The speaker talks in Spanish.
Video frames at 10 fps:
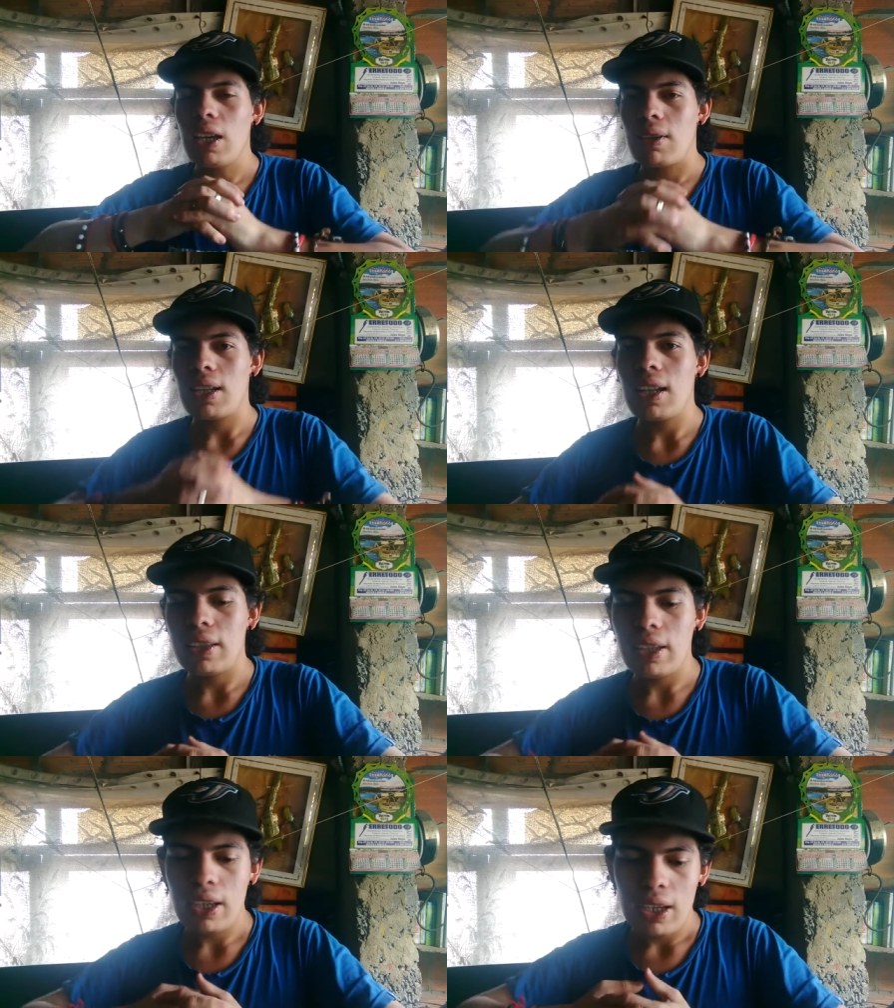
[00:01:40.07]

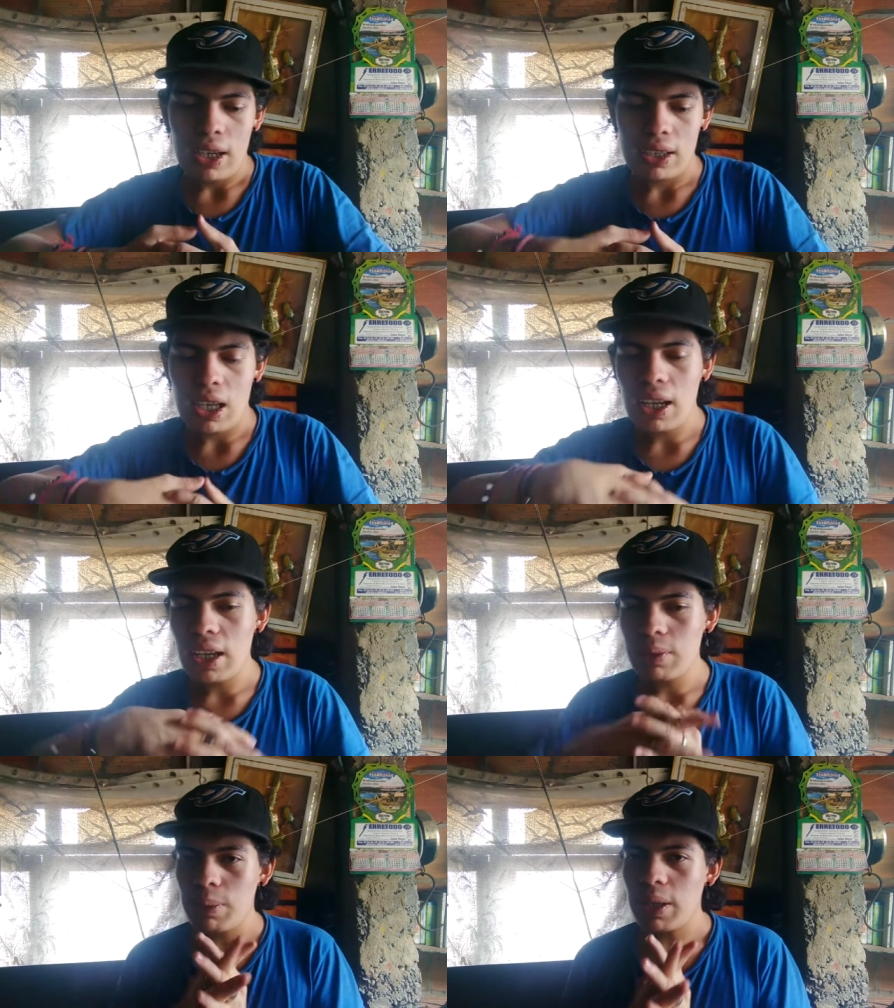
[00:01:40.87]
Adelante, estaré
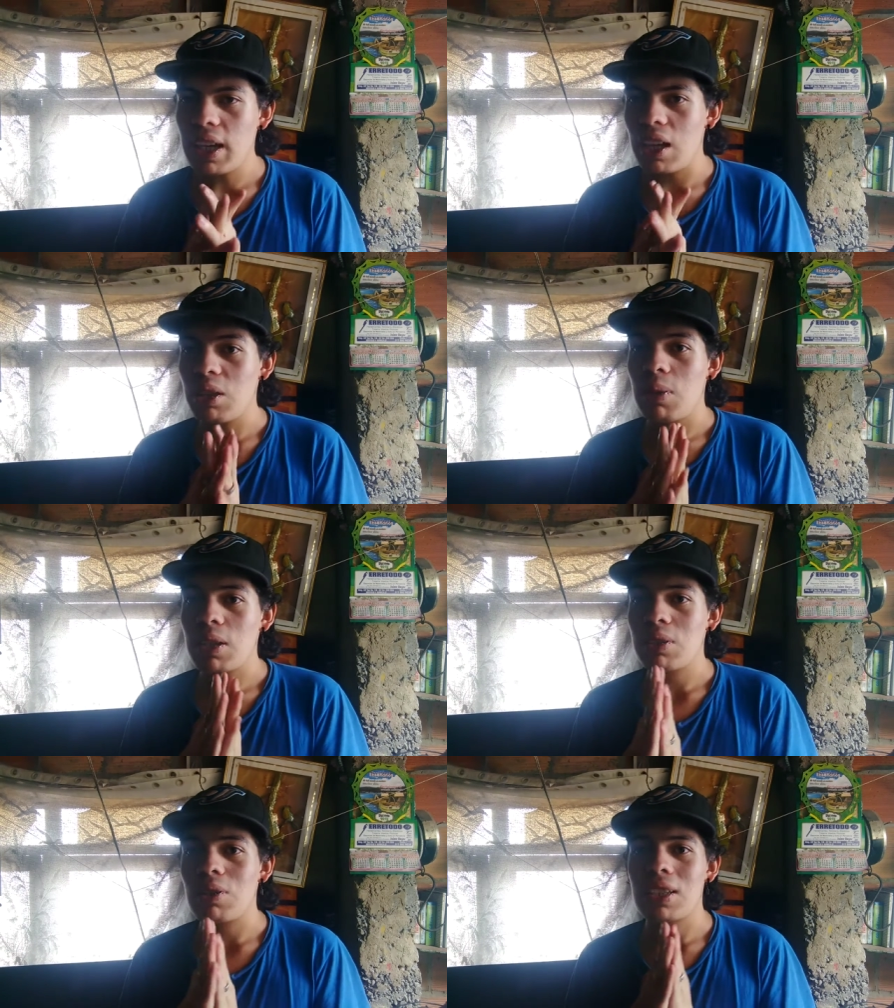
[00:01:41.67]
explicando más
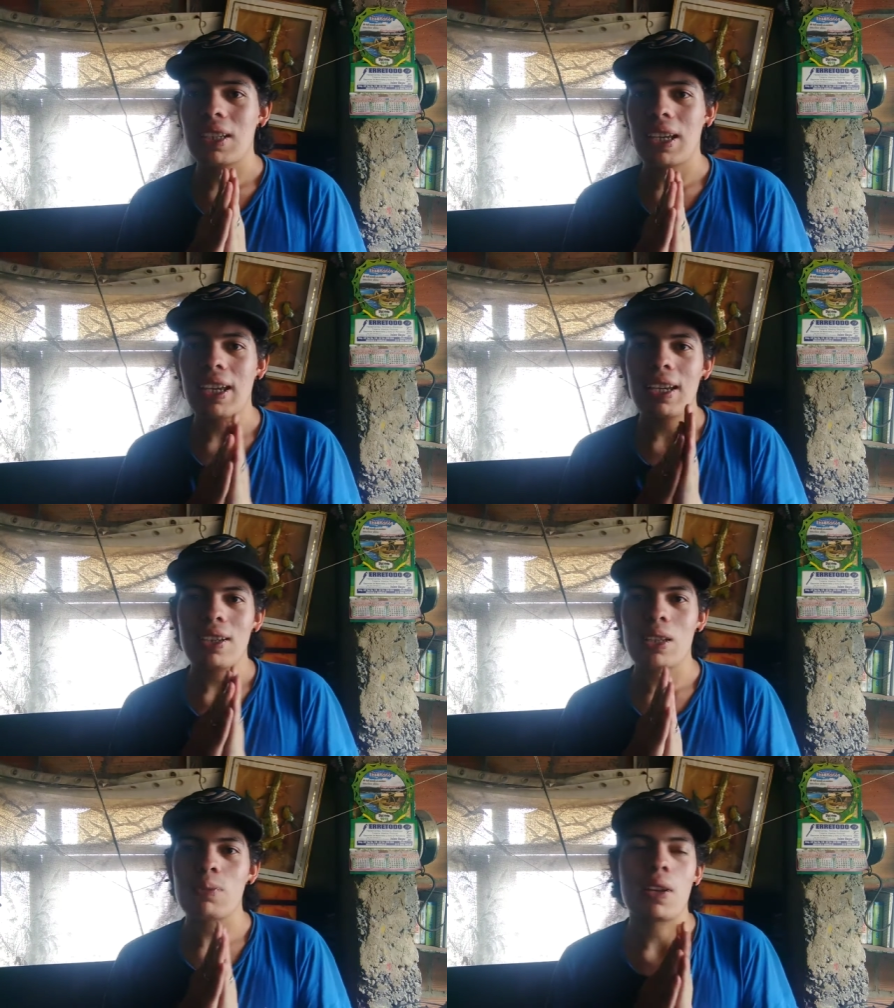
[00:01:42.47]
cosas que
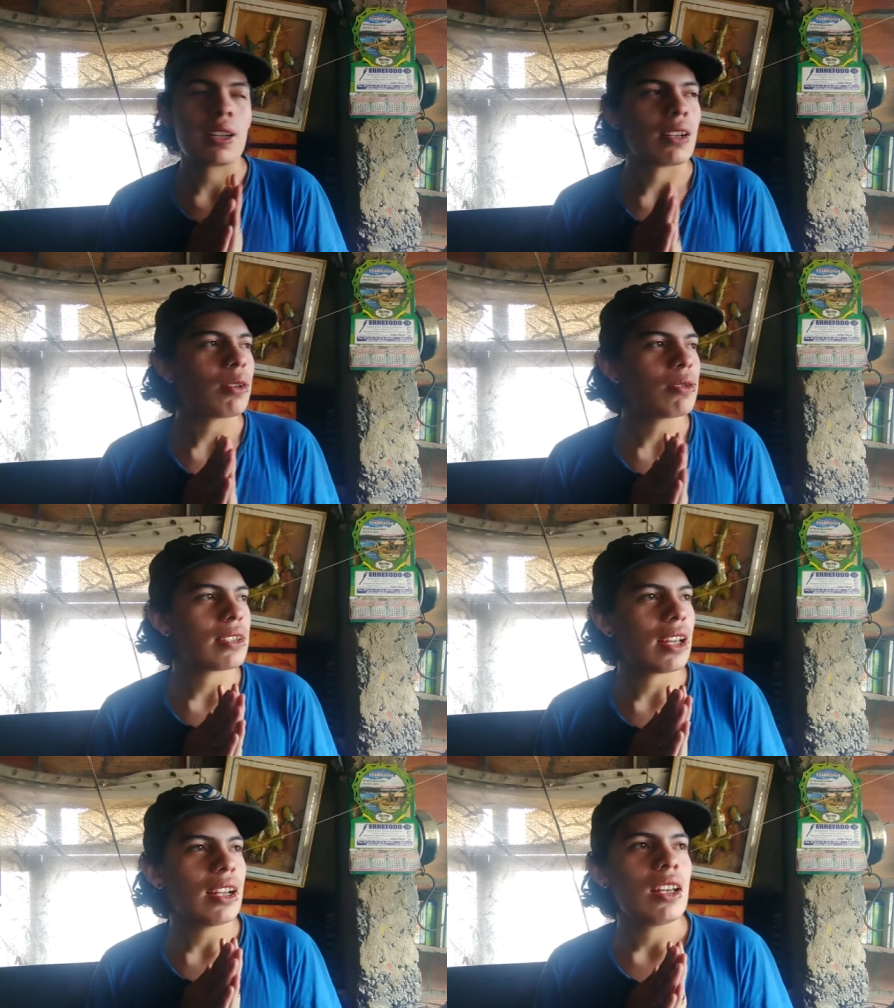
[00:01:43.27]
les van a
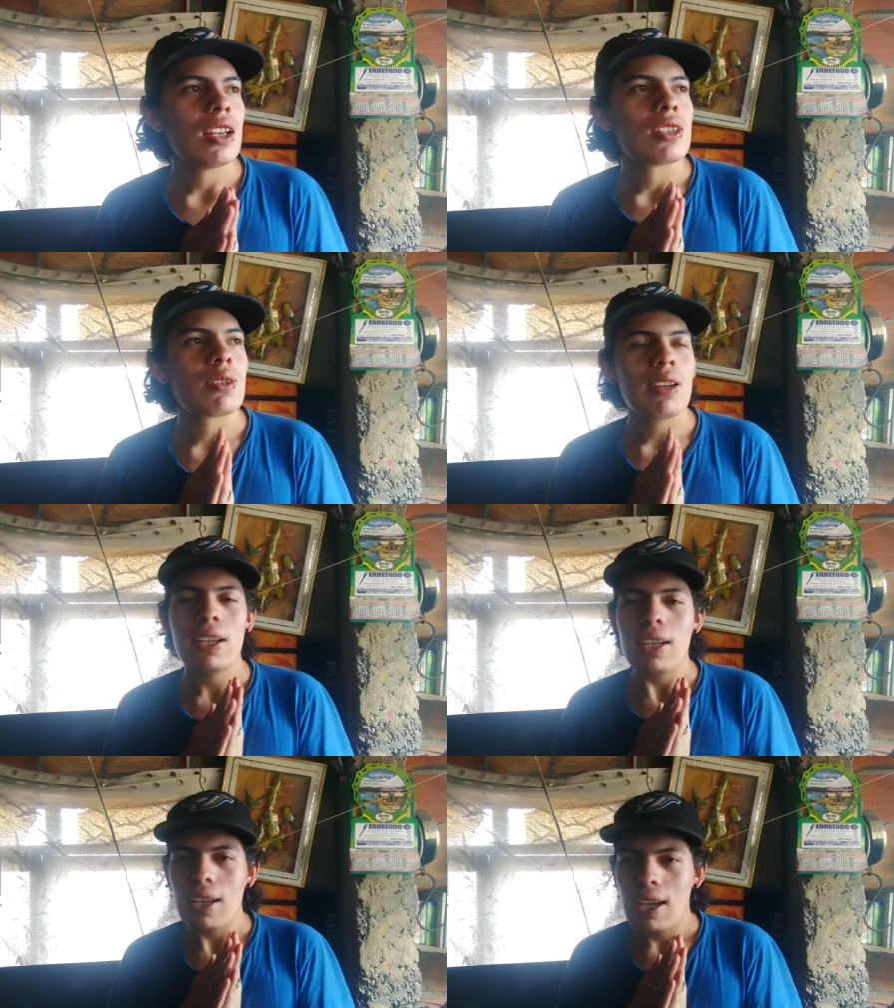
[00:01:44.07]
gustar sobre